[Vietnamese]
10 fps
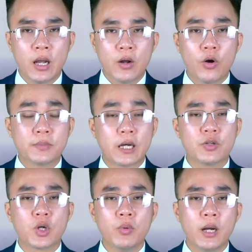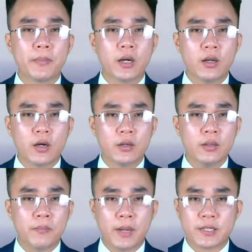gồm tàu chống ngầm cỡ lớn
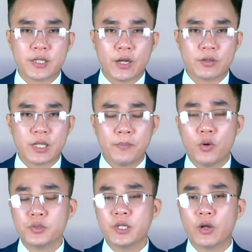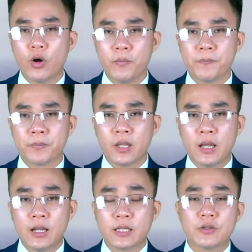Marshal Saposnikov,
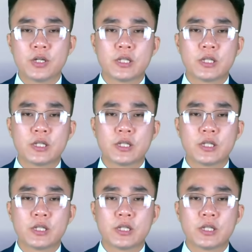tàu chở